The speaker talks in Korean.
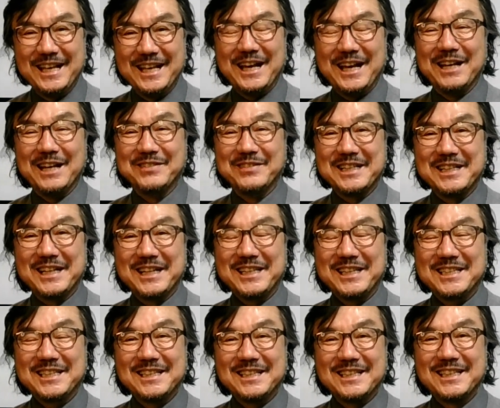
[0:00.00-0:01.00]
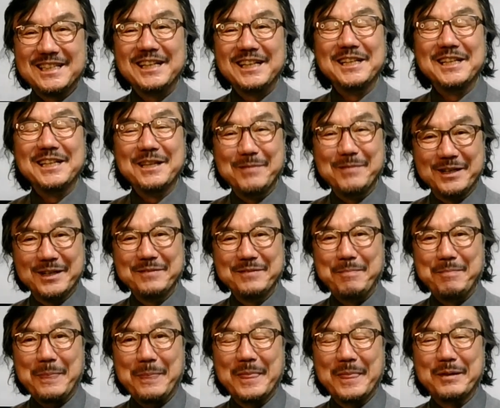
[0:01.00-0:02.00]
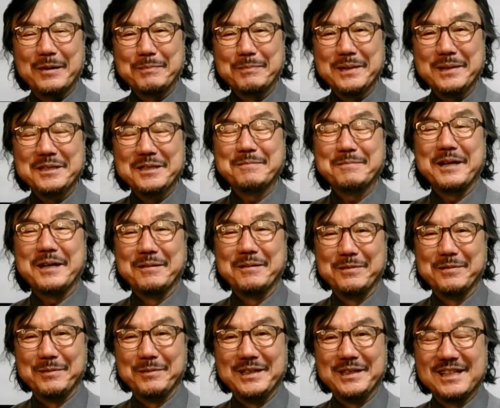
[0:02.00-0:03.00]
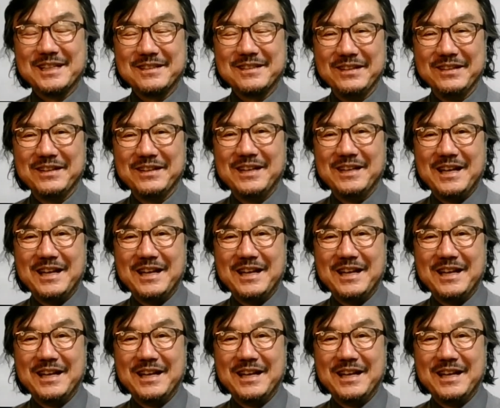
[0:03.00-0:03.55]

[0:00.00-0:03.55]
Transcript: 아니면 제가 시간이 되면 또 편집하는 부분에 대해서